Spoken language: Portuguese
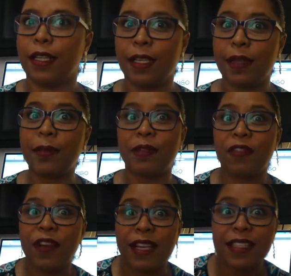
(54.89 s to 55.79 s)
E me
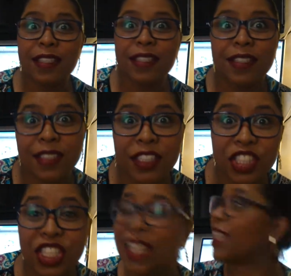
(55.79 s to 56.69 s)
faz
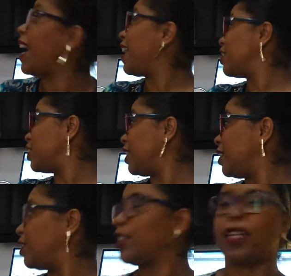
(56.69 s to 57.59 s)
enxergar,
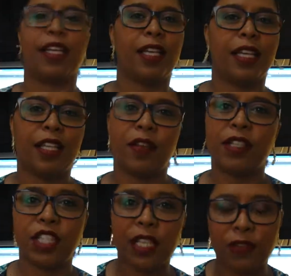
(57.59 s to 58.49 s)
gente. E eu
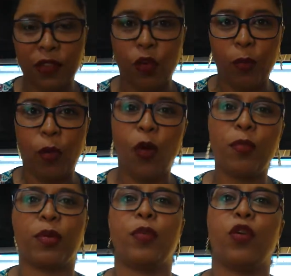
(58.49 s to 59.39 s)
achei que ficou
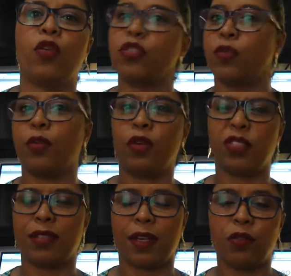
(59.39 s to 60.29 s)
bom pro meu rosto, meu
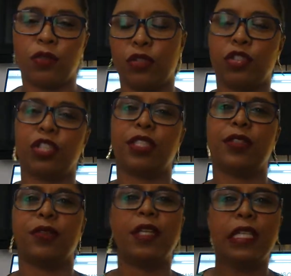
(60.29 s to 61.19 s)
rosto tá
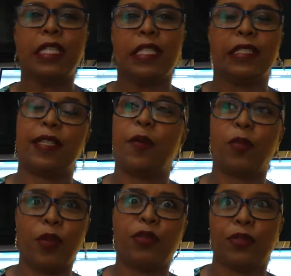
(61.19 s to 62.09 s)
gordinho, tá um
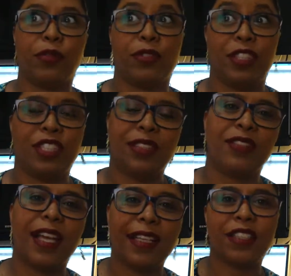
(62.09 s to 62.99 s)
pouco gordinho, né?